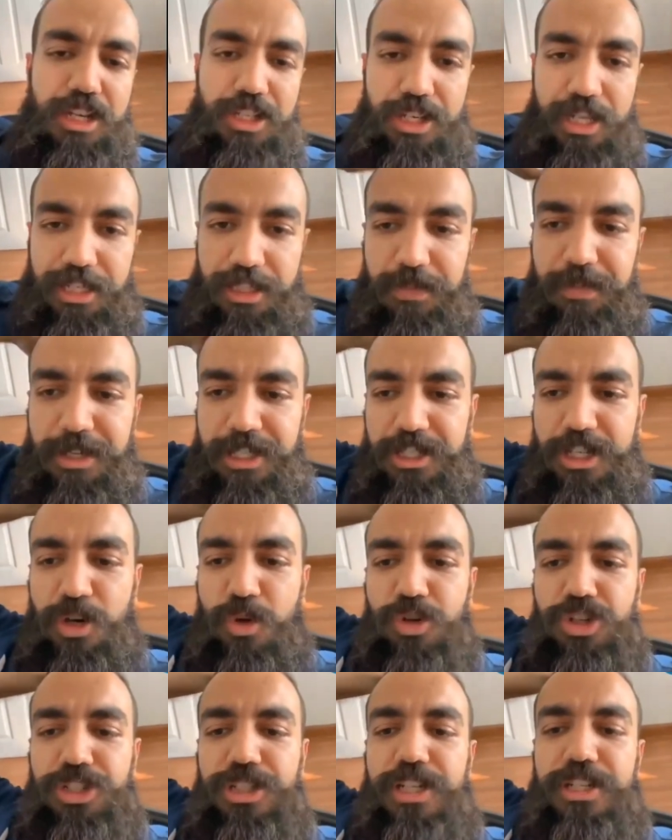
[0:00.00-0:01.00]
الخدمه ديالي
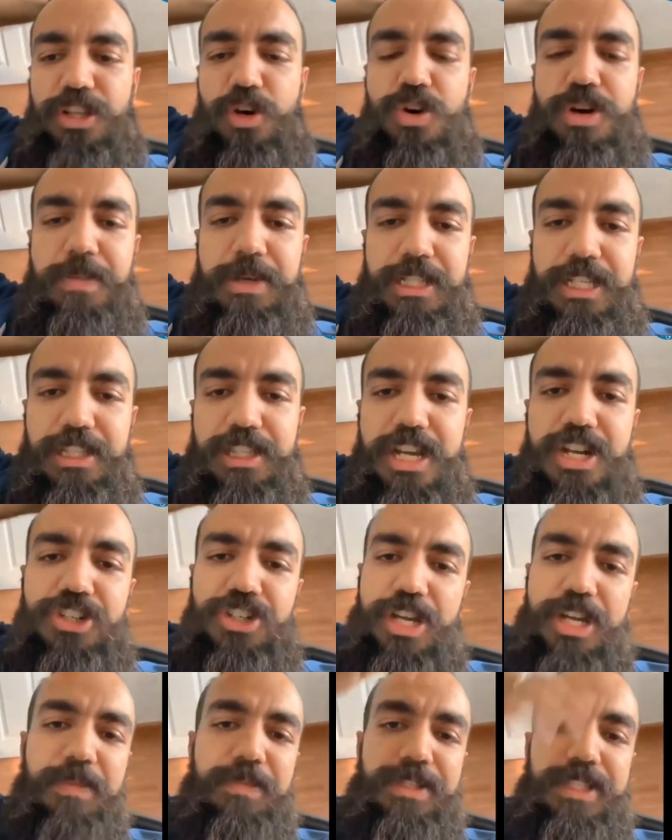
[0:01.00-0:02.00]
واش درتها ولا ما درتهاش
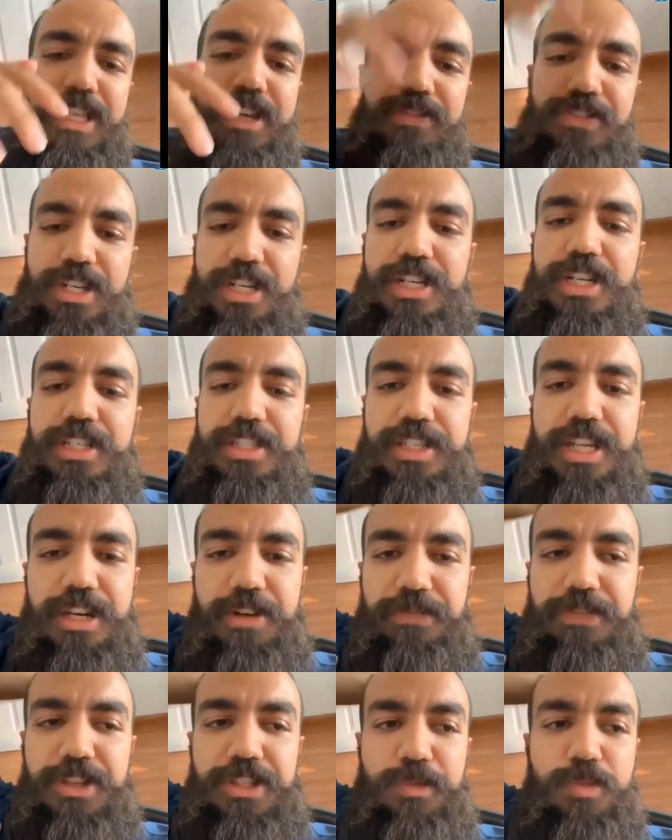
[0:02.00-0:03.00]
كاين بزاف ديال الناس
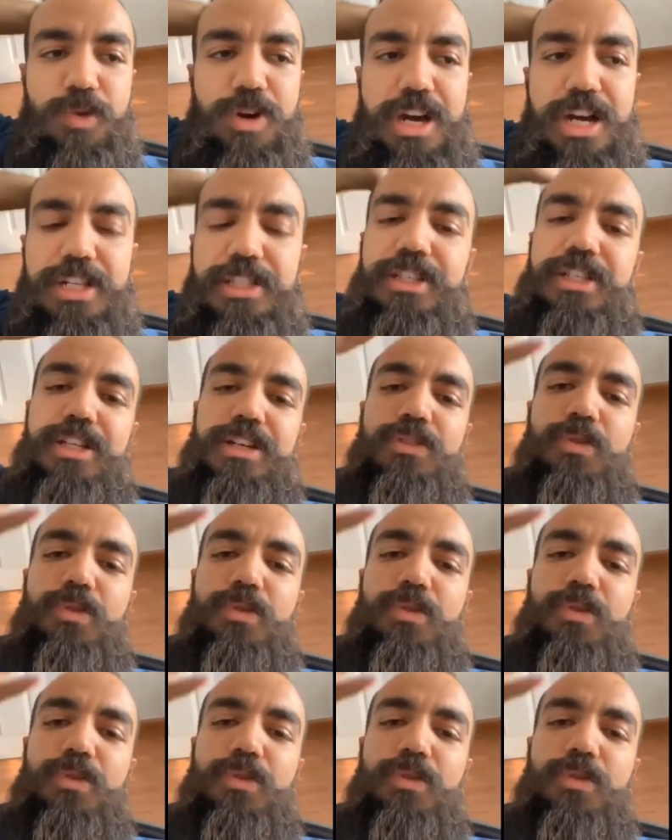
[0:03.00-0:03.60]
دايرين فيسبوك ات آه،